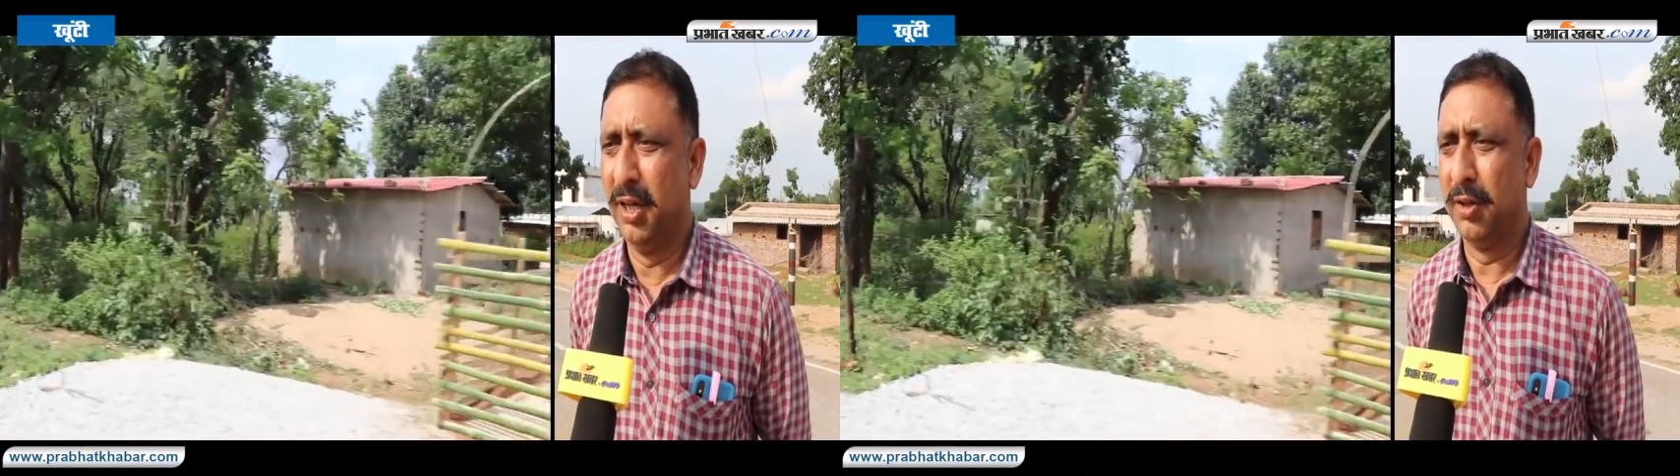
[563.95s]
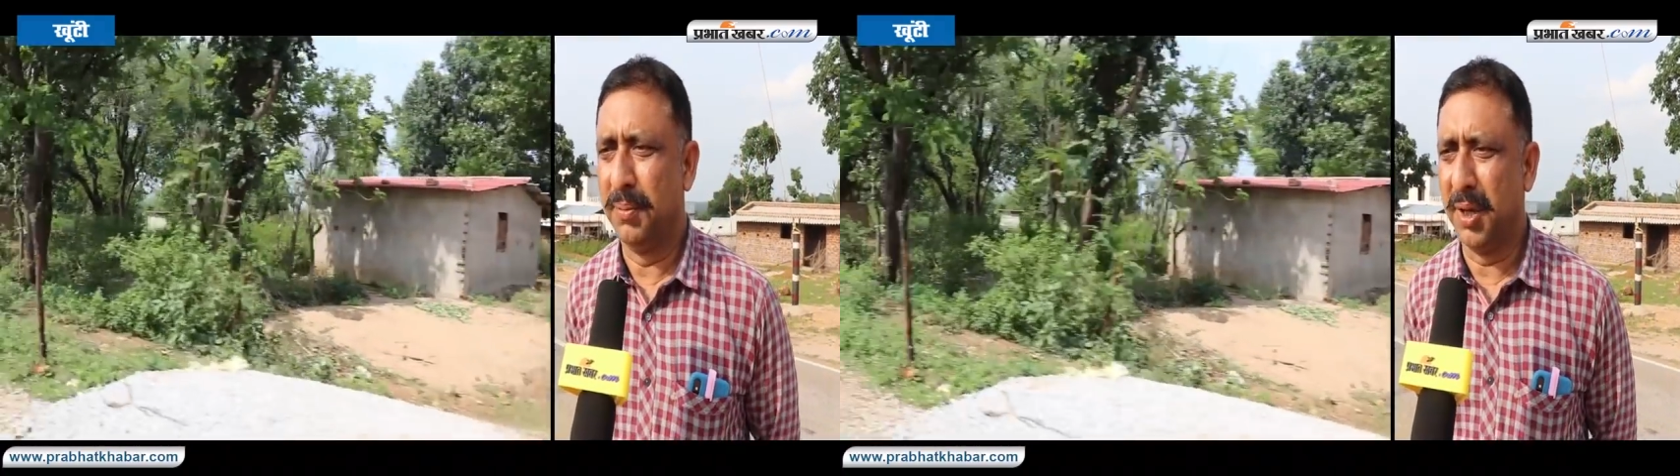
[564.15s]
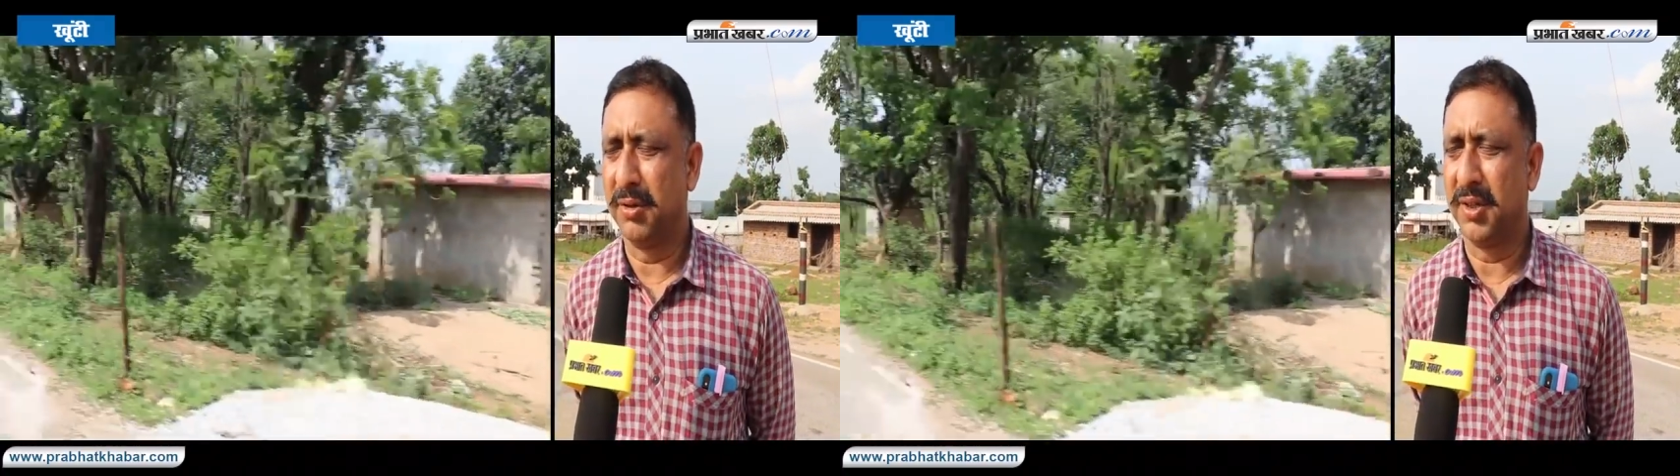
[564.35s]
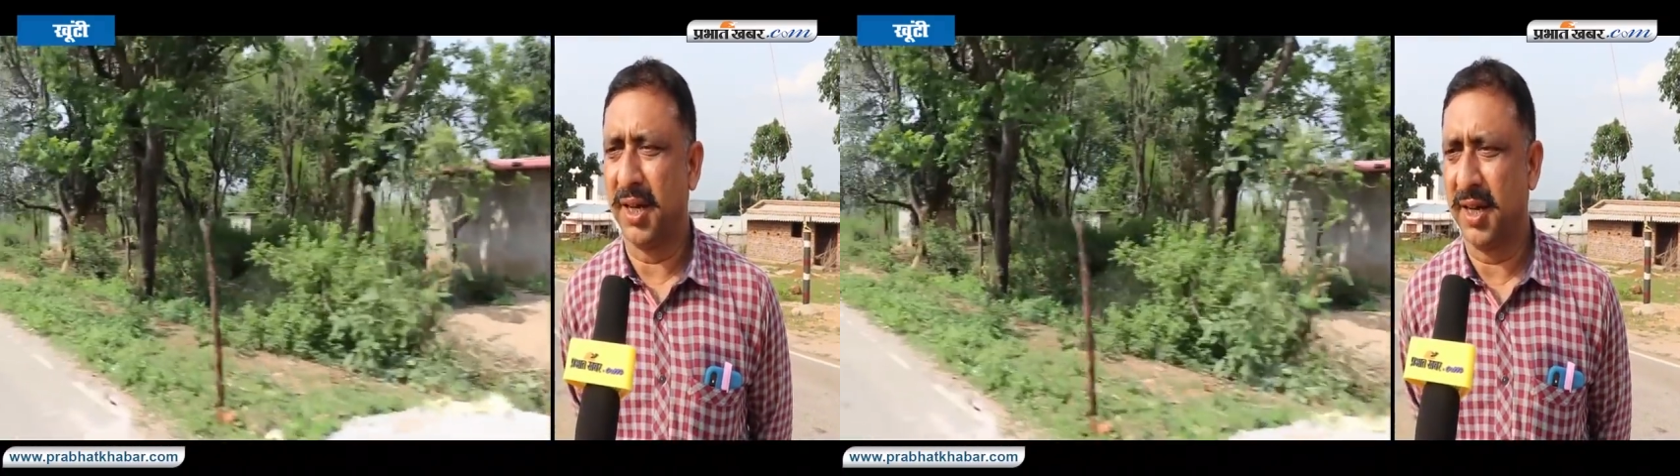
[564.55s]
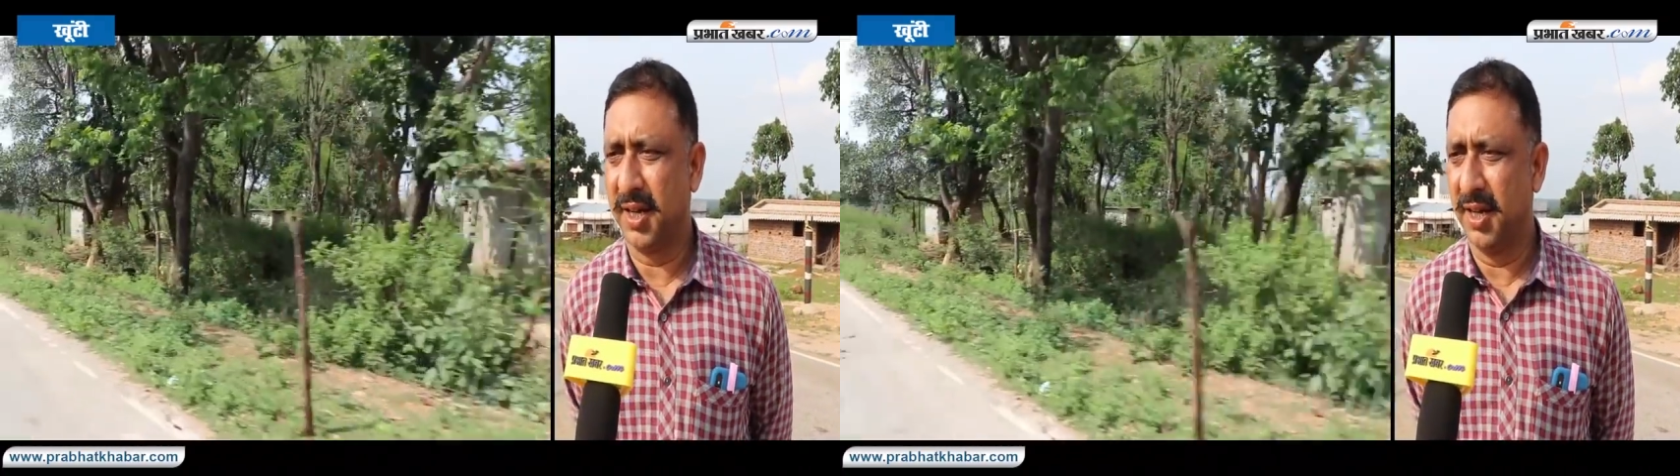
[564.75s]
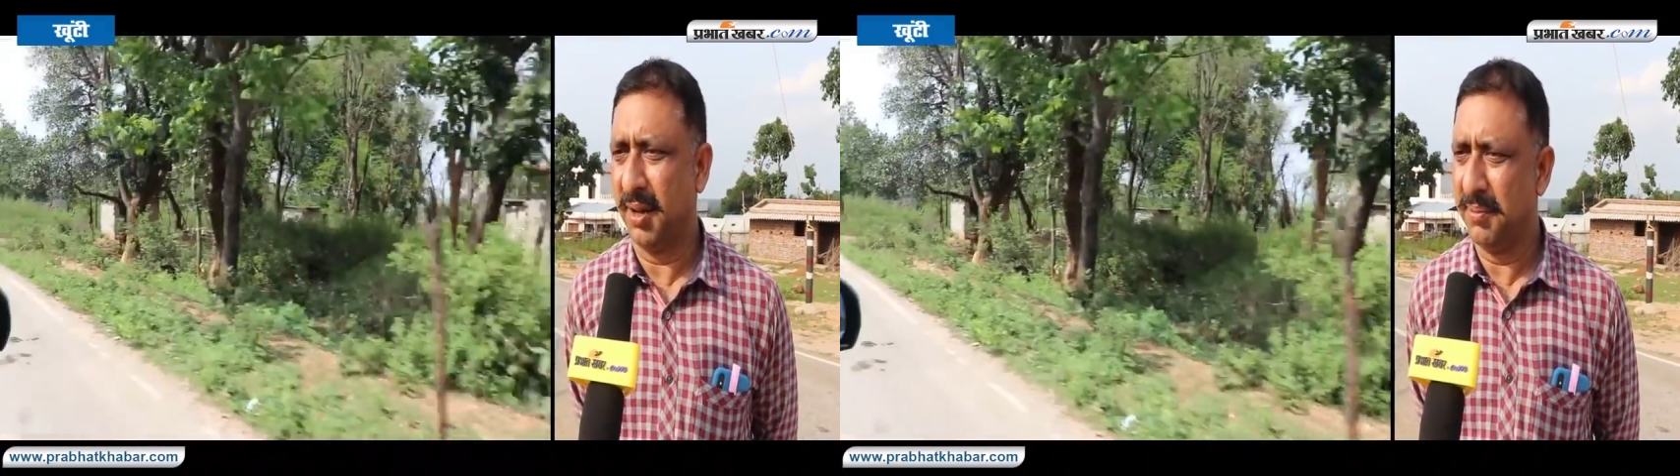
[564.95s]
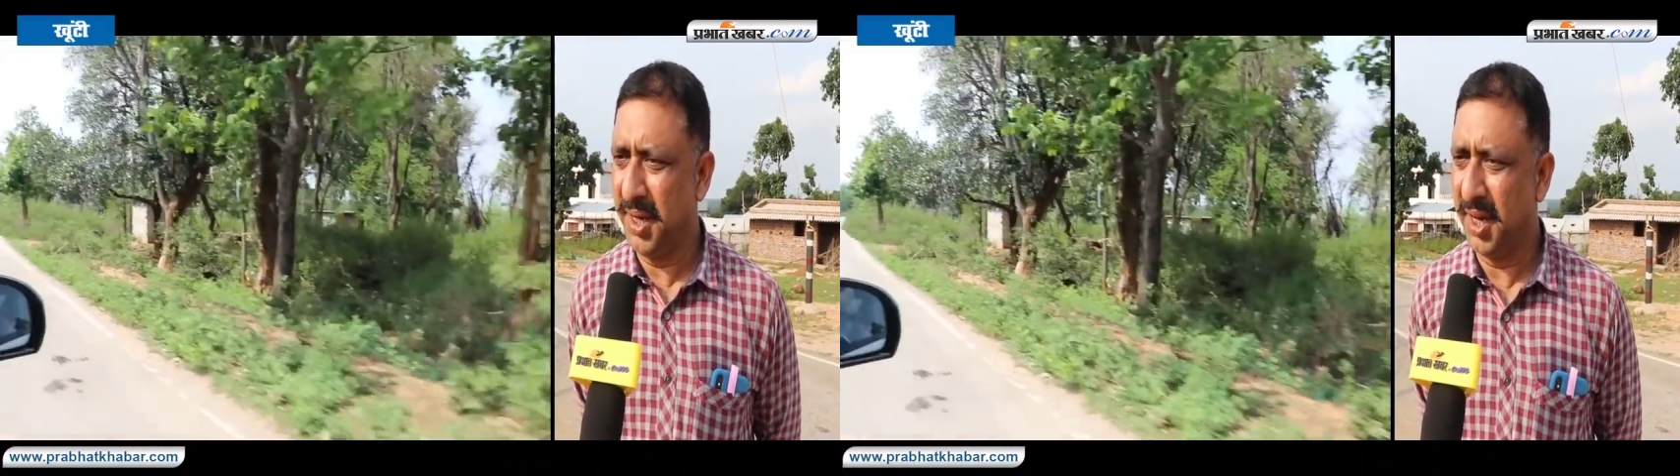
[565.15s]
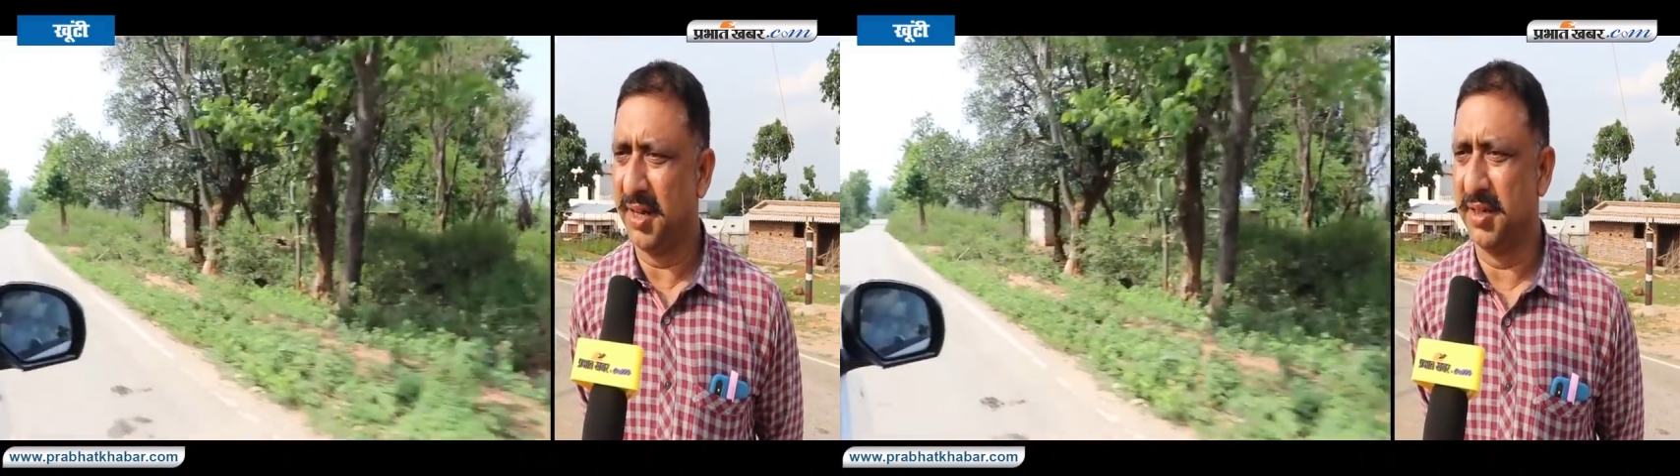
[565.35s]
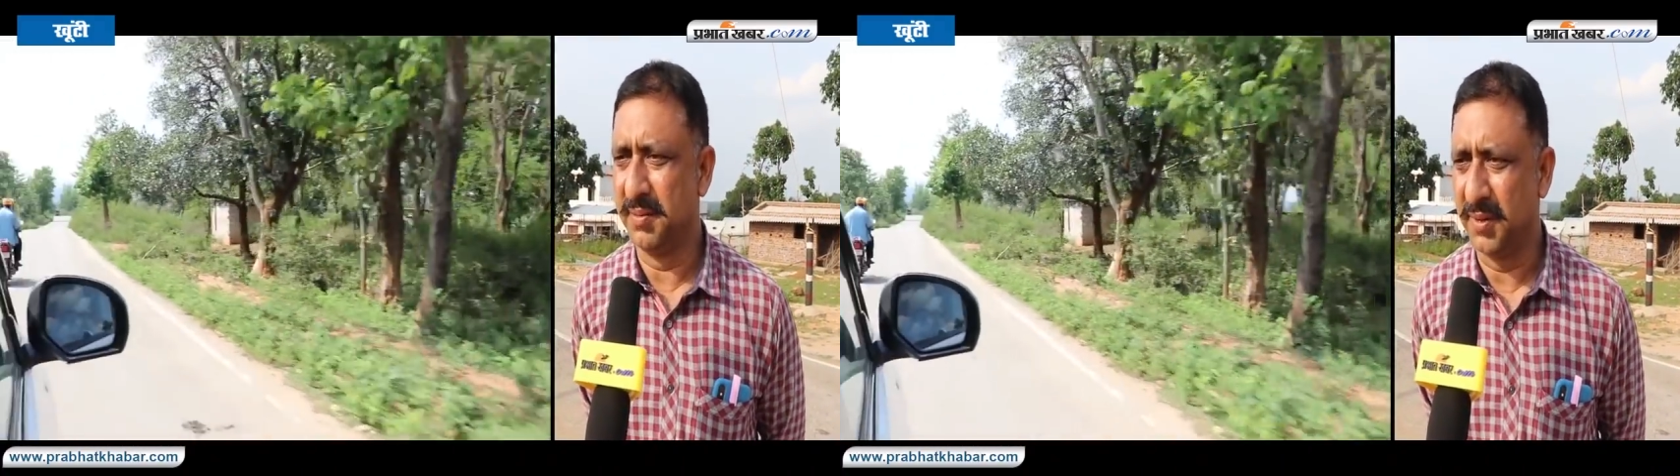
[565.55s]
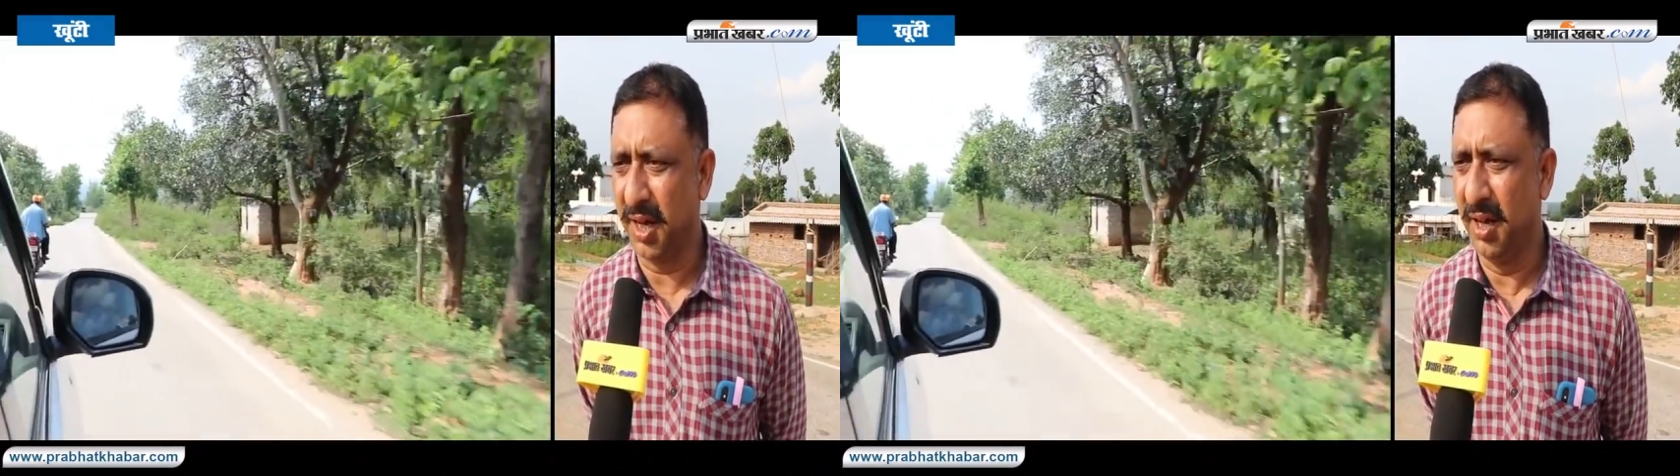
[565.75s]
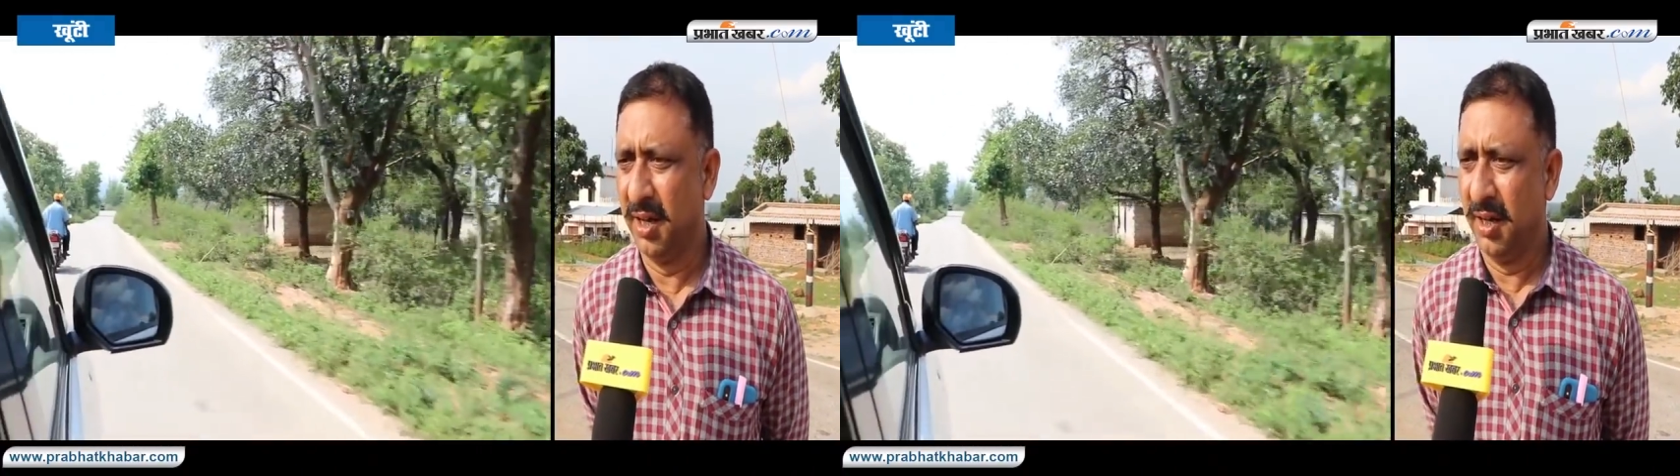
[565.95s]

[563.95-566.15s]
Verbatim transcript: तो व्यवस्था के खिलाफ भी एक किस्म का